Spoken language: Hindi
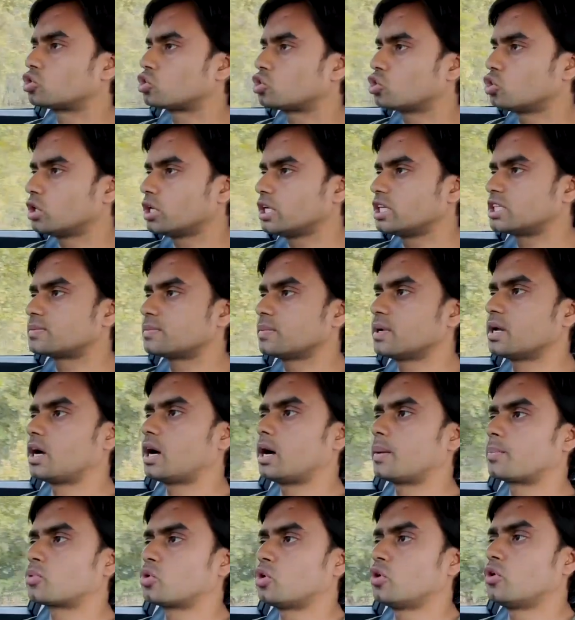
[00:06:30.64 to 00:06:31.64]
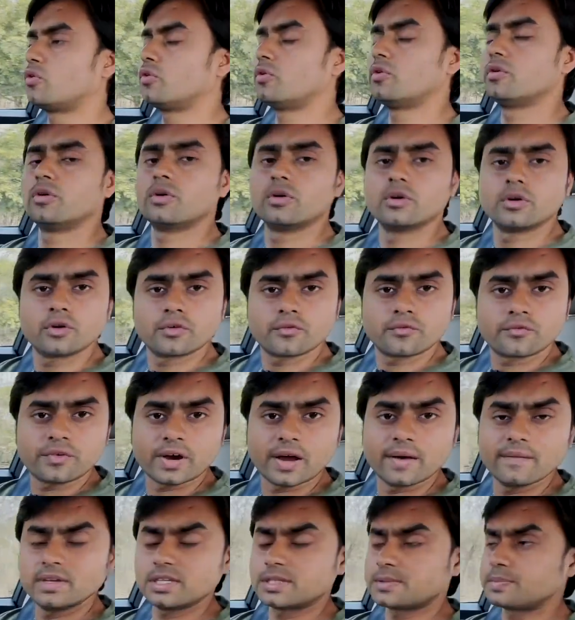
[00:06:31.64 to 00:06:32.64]
तो इसमें आपको
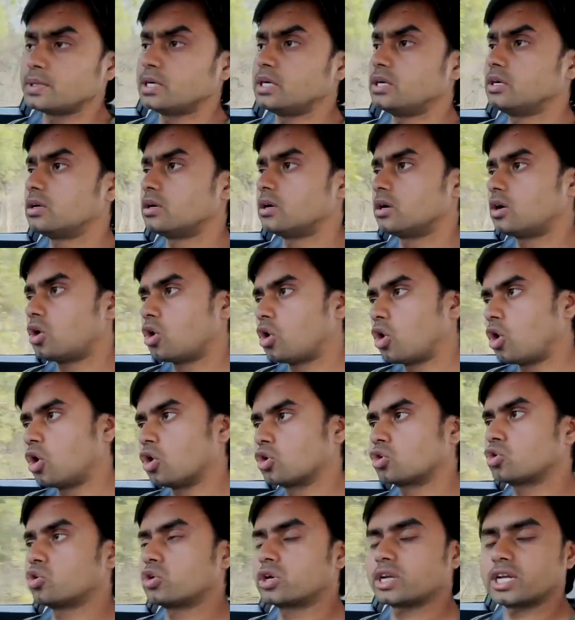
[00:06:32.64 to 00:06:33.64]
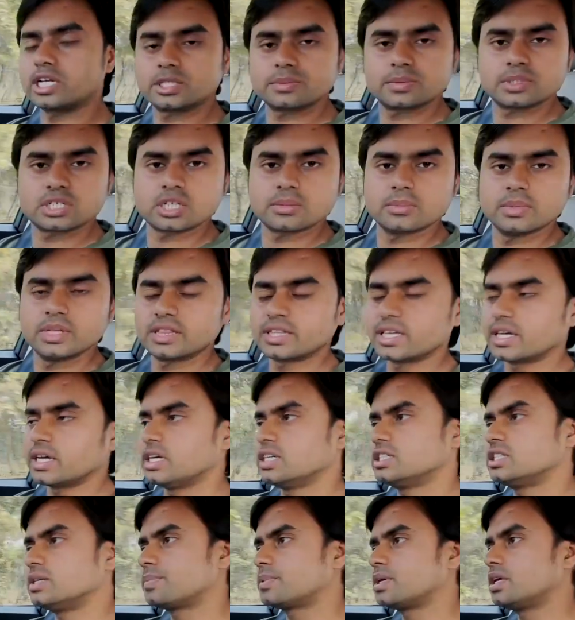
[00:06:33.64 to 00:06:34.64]
फाइव स्पीड ऑटो ट्रांसमिशन मिलता
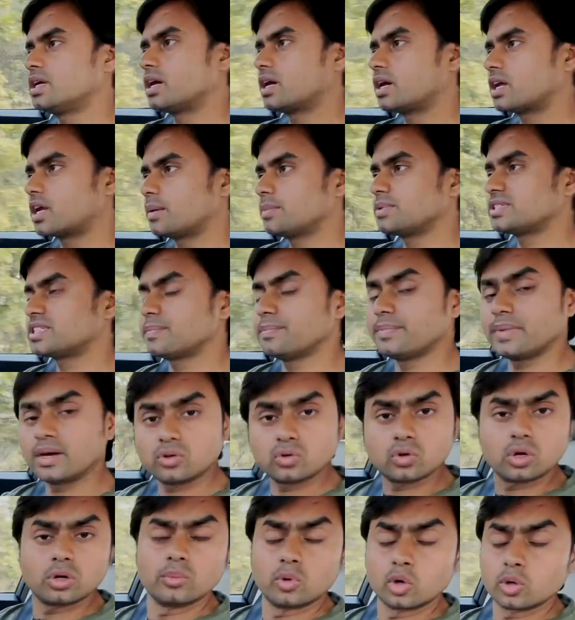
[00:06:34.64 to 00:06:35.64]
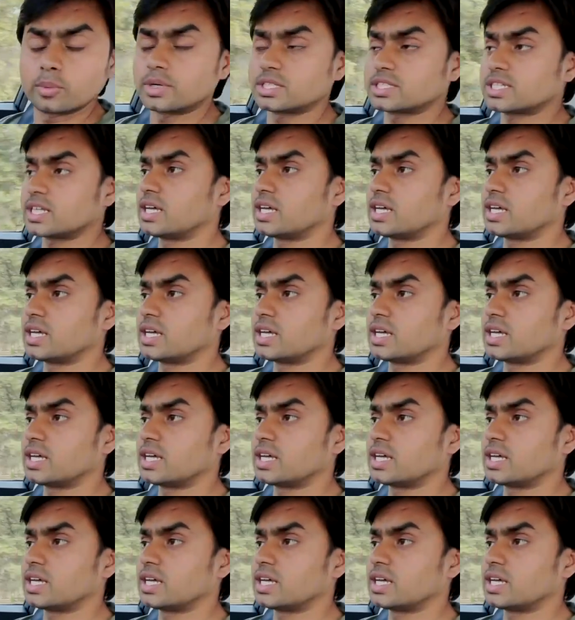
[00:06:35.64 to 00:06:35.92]
है जबकि अगर आप इसे मैनुअल मोड पर